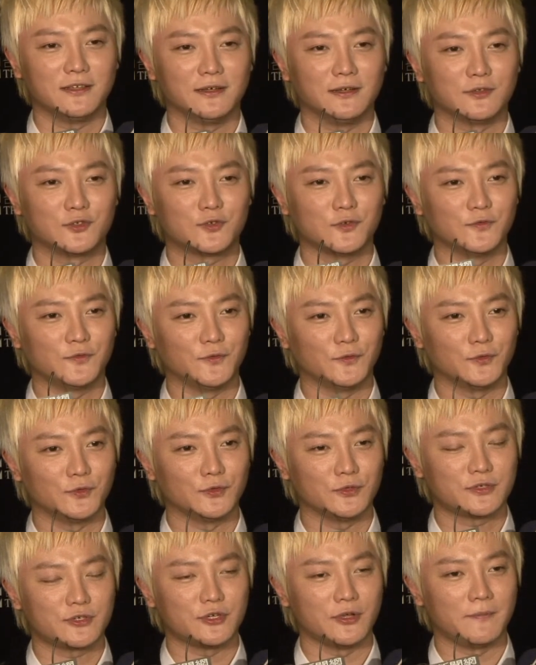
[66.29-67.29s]
的祝福
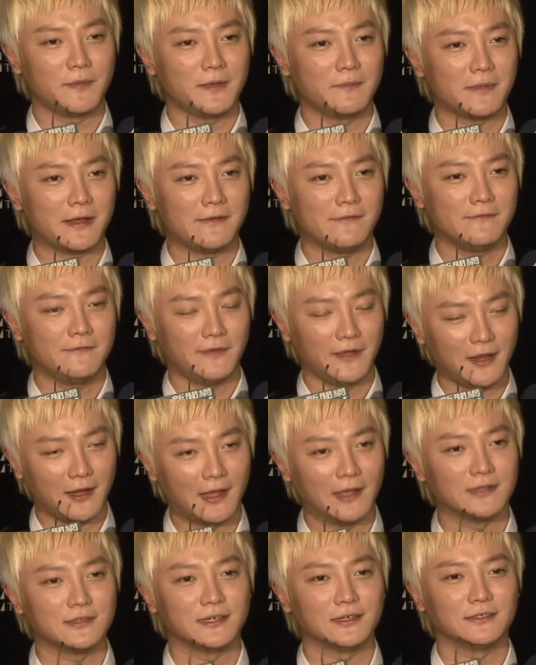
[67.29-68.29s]
如雪片般飞
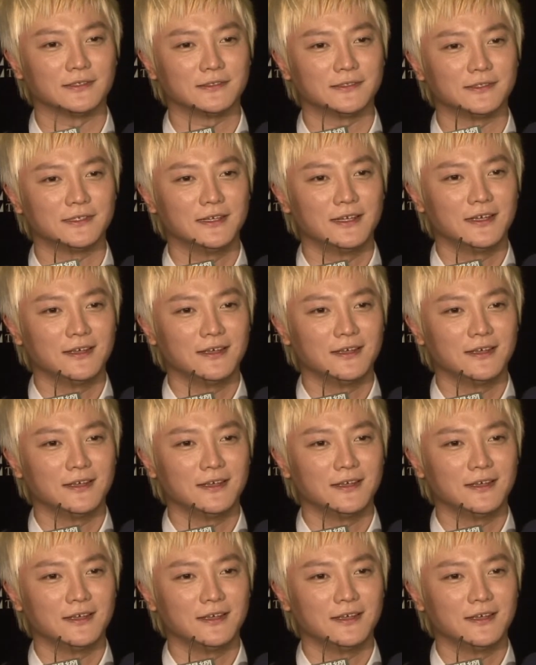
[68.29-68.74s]
来这样子。